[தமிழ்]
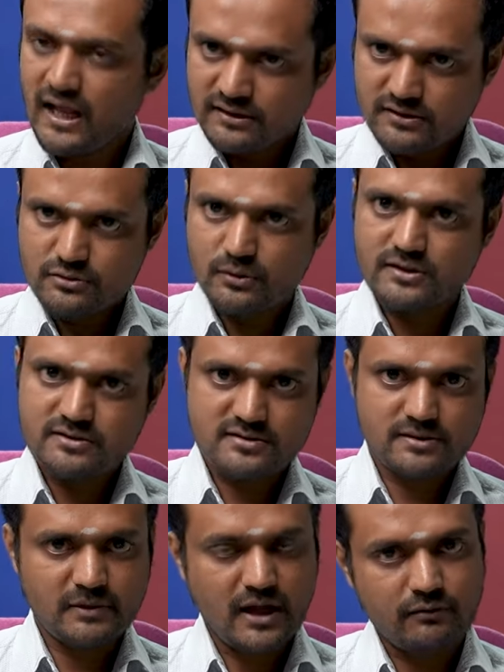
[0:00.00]
அந்த சோலார்
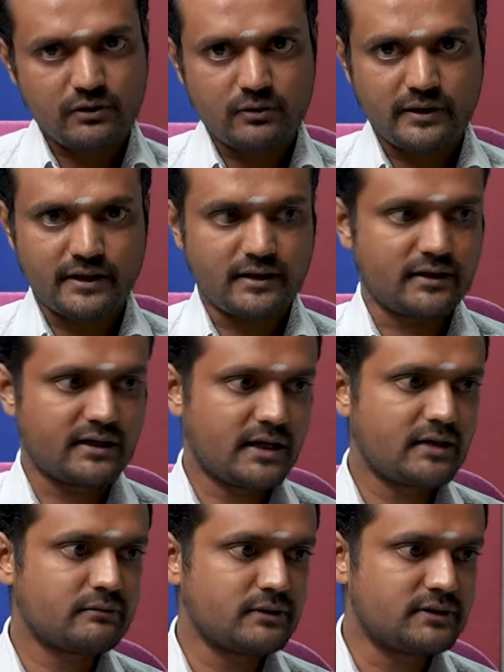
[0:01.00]
சிஸ்டமில் அவங்களுடைய
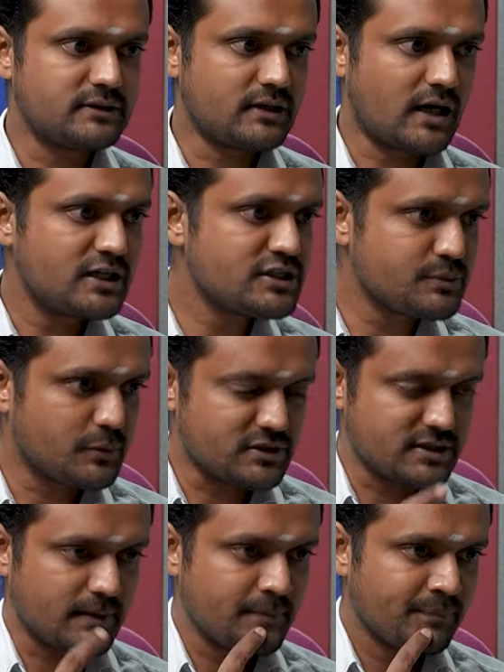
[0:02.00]
கிரகம் வந்து அழிஞ்சு
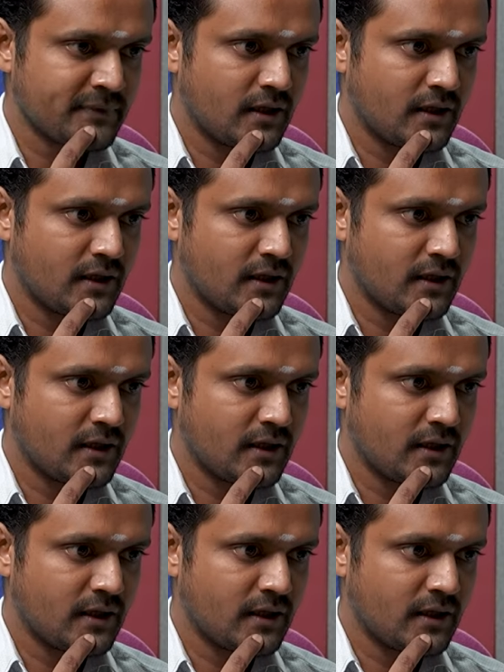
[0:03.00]
போச்சான்